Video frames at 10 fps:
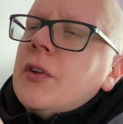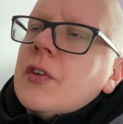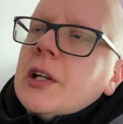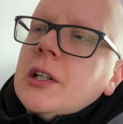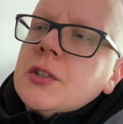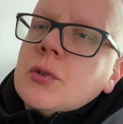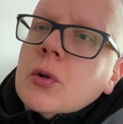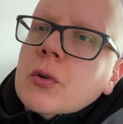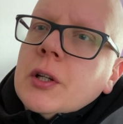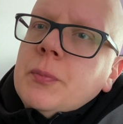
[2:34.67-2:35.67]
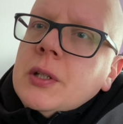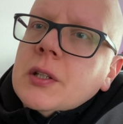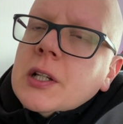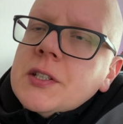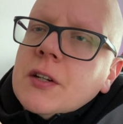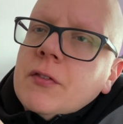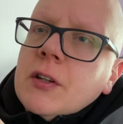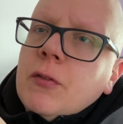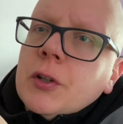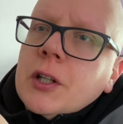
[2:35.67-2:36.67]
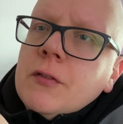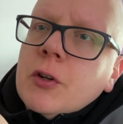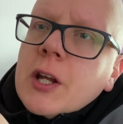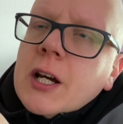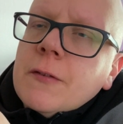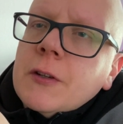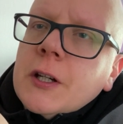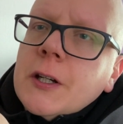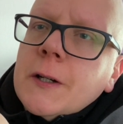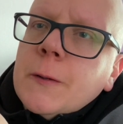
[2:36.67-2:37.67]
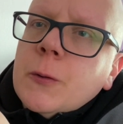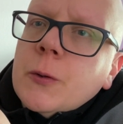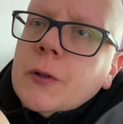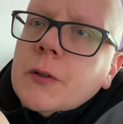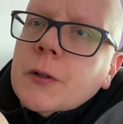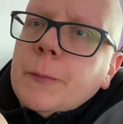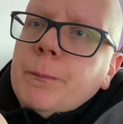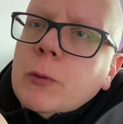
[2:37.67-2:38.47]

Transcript: das seitliche Scrollrad bietet halt sehr viele Vorteile für Grafiker und ähm,